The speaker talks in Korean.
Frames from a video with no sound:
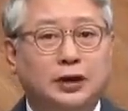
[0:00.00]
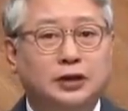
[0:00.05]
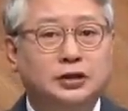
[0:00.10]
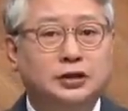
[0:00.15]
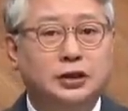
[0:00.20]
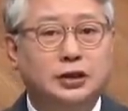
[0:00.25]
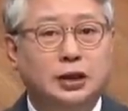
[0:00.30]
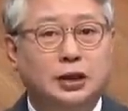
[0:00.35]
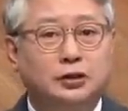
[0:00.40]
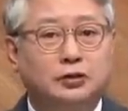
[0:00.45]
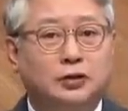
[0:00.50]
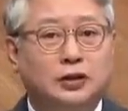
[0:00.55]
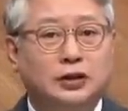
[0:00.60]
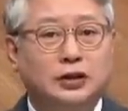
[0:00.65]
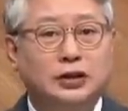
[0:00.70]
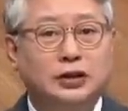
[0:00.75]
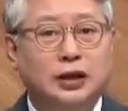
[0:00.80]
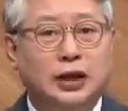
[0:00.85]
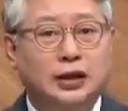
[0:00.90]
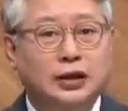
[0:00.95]
세 달 동안
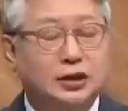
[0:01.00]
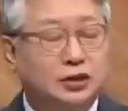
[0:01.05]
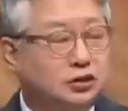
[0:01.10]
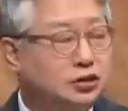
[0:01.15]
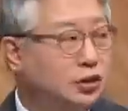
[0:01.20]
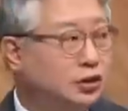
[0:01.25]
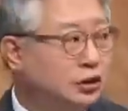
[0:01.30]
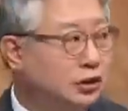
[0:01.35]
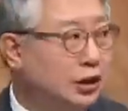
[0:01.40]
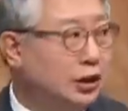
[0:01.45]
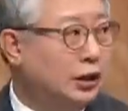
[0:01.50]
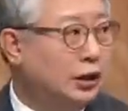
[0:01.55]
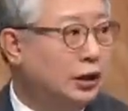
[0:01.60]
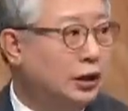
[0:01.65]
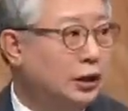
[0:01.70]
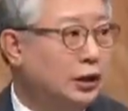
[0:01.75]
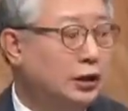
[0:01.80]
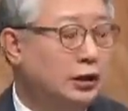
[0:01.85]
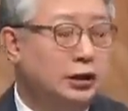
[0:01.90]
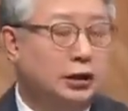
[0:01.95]
이 난리를
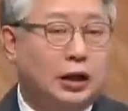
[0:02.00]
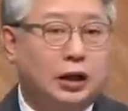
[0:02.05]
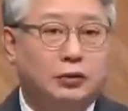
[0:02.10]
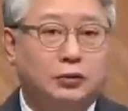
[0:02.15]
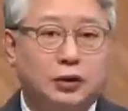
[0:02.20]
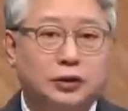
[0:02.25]
쳤냐라고